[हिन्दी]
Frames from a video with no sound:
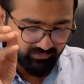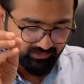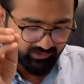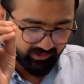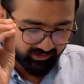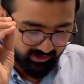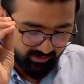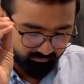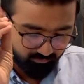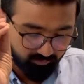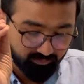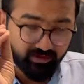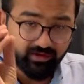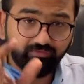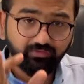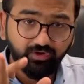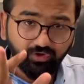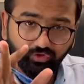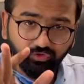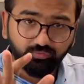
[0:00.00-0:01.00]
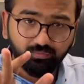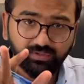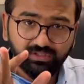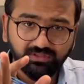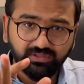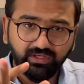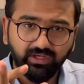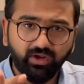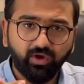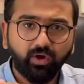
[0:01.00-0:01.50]
ताकि आपको मेरी वीडियोस
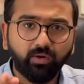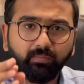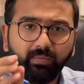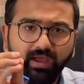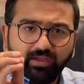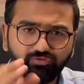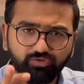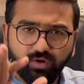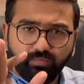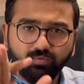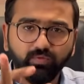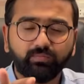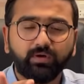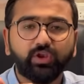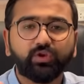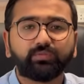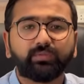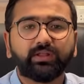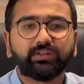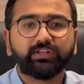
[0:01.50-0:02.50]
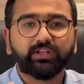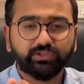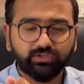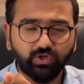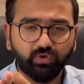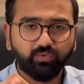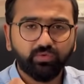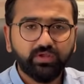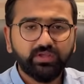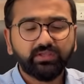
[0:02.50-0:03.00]
मिलती रहे और मैं जो आपको मालूम देता
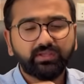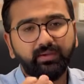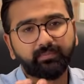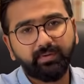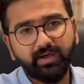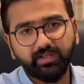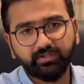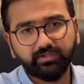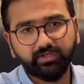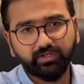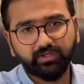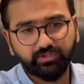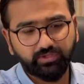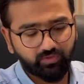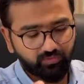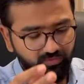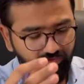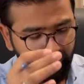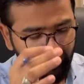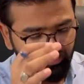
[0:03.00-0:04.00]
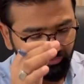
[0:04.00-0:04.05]
हूँ या बात करता हूँ